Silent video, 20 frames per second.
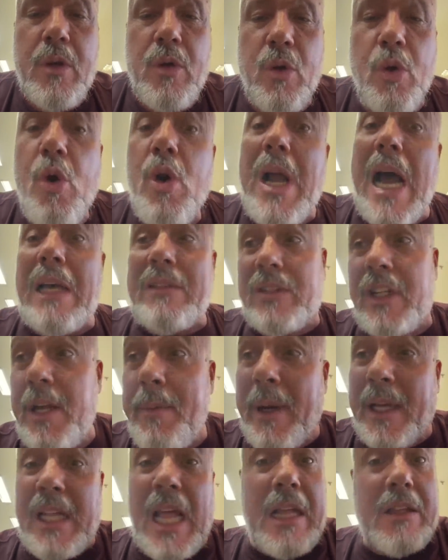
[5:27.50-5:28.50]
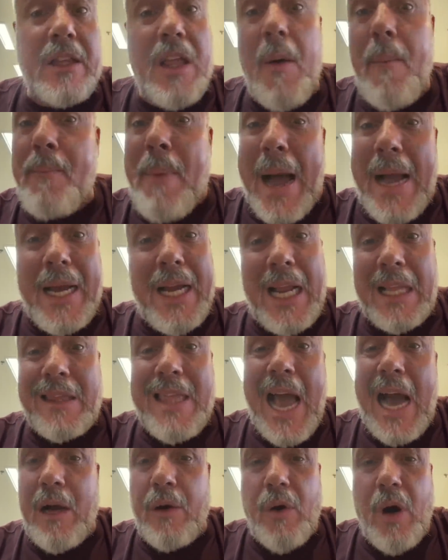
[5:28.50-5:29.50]
Lucas Lima, cara, estão pagando
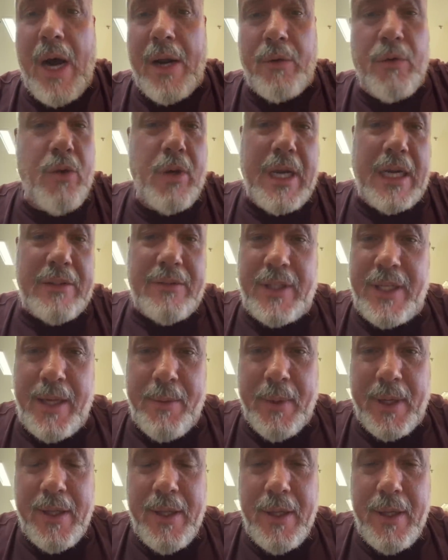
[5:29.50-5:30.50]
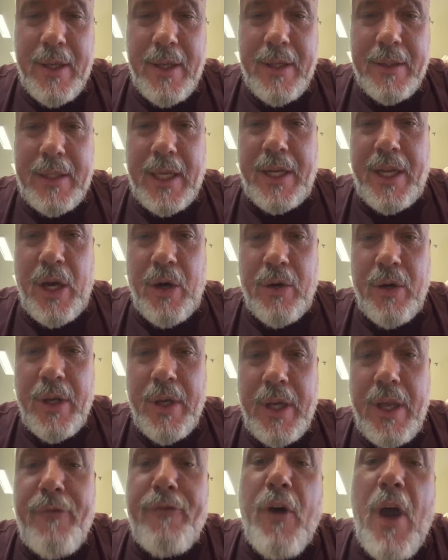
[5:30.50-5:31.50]
até agora o Lucas Lima, entendeu?
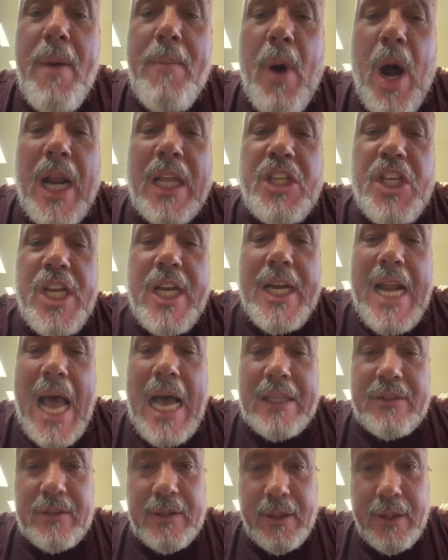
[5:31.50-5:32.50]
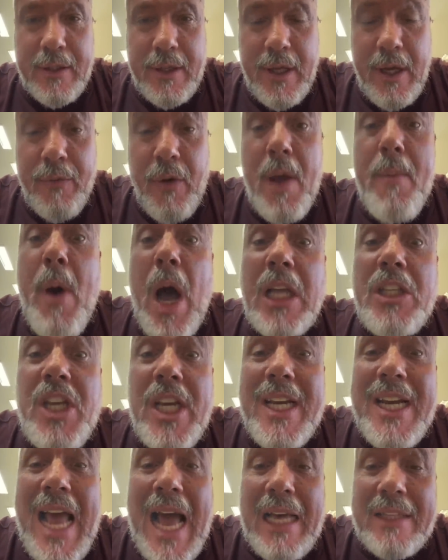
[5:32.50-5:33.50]
E foi embora de graça. Foi embora de
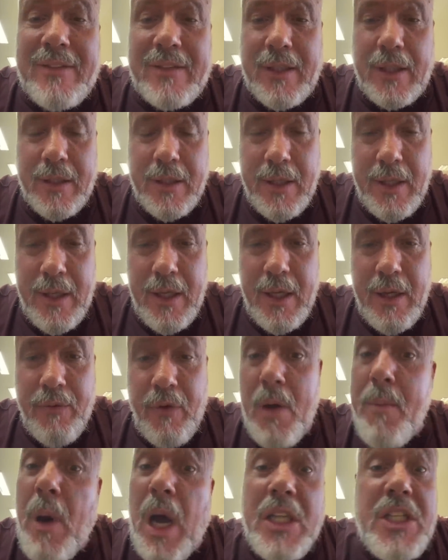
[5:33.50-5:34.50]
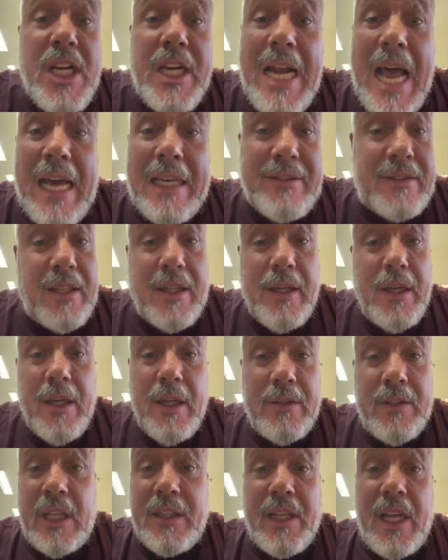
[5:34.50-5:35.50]
graça. Foi embora de graça.
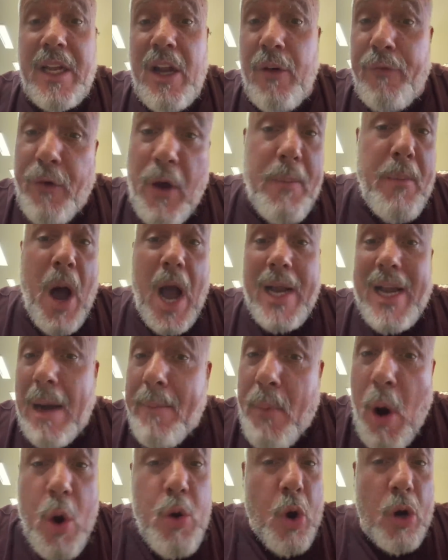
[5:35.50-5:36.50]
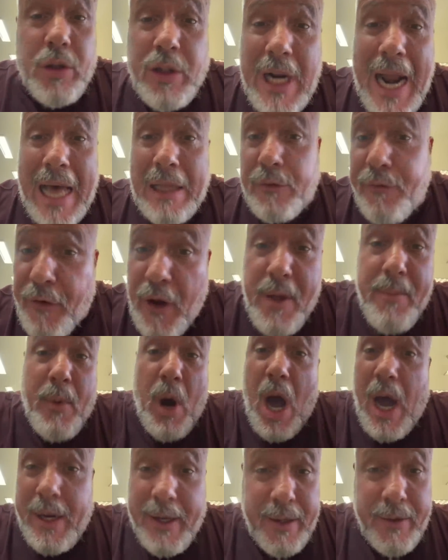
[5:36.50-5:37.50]
Você entendeu? Foi embora. Acabou o contrato, foi
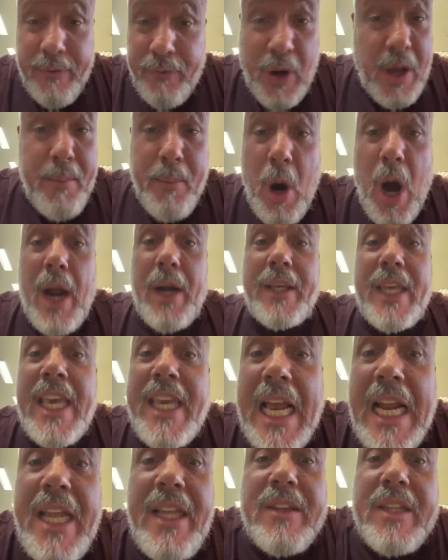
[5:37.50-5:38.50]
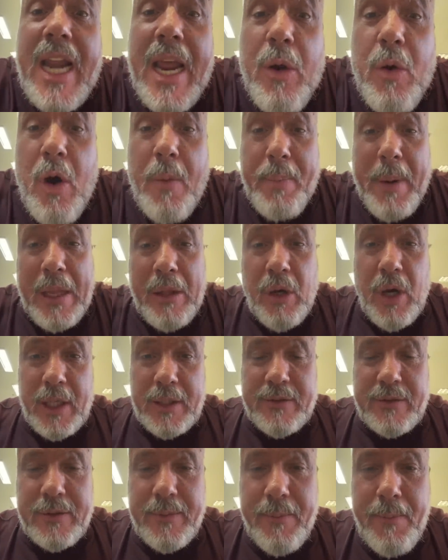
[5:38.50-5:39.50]
embora. Foi embora. O que, que ele entregou para
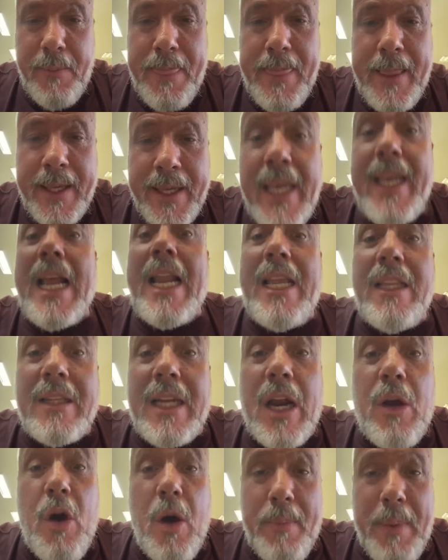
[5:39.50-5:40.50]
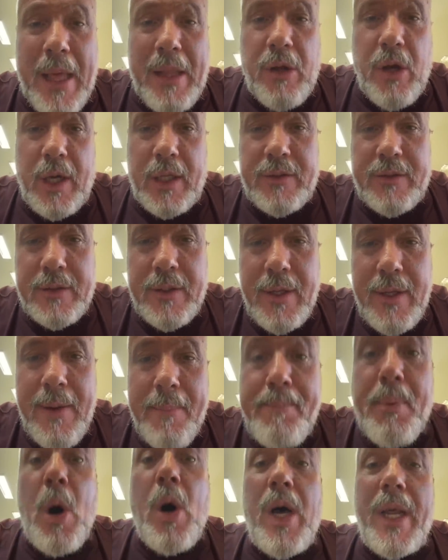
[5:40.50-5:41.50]
nós? O que, que ele entregou para nós?
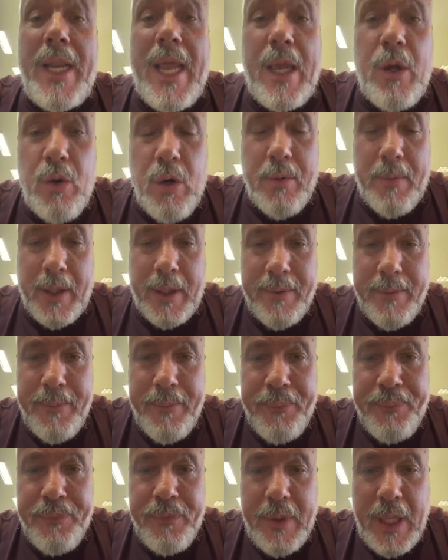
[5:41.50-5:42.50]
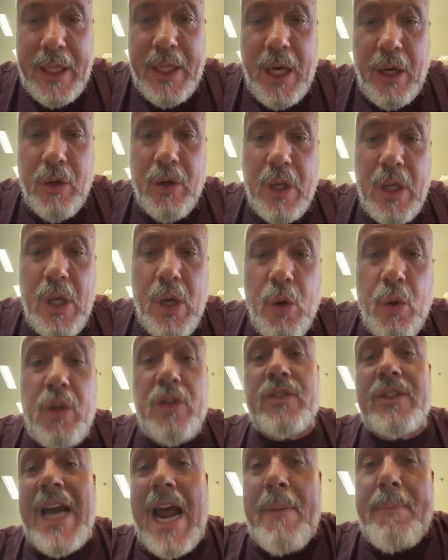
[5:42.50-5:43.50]
Porra nenhuma. Entendeu? O
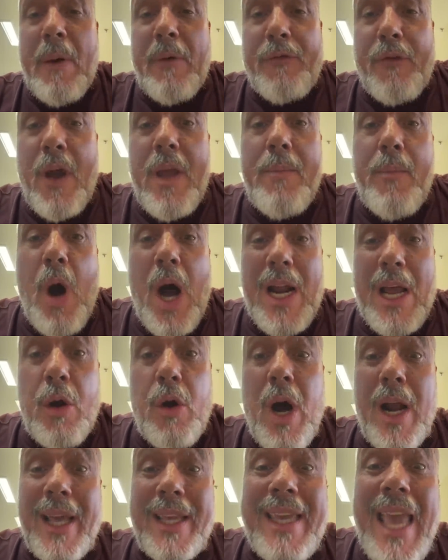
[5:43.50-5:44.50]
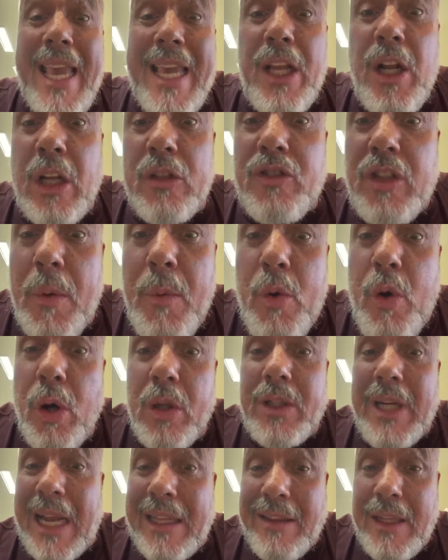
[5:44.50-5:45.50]
Scarpa foi embora agora. Quem que nós estamos
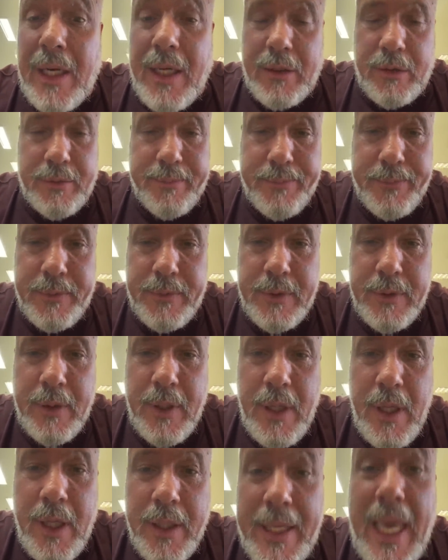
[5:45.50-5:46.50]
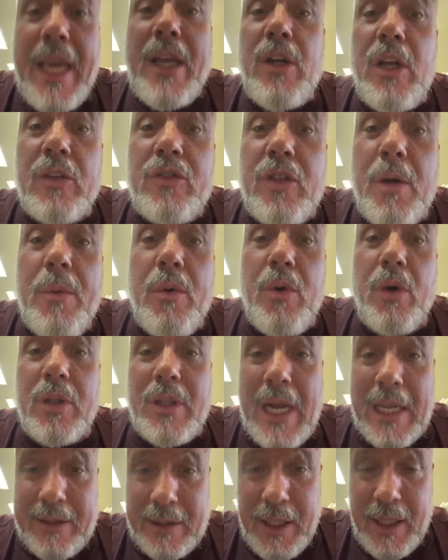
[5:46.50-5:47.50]
contratando? Quem que nós estamos
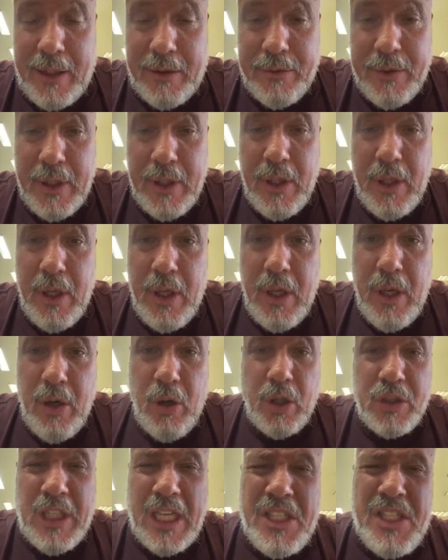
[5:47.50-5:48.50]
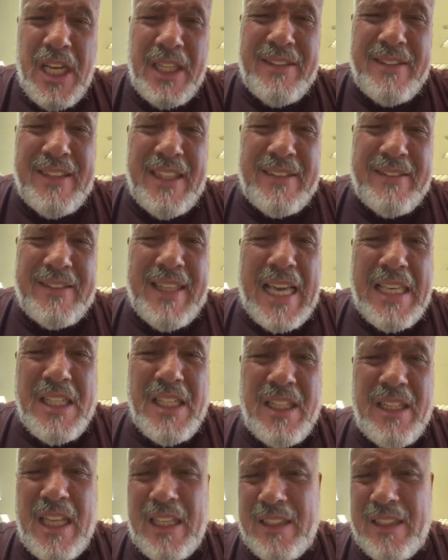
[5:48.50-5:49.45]
contratando? Hoje é dia 17 de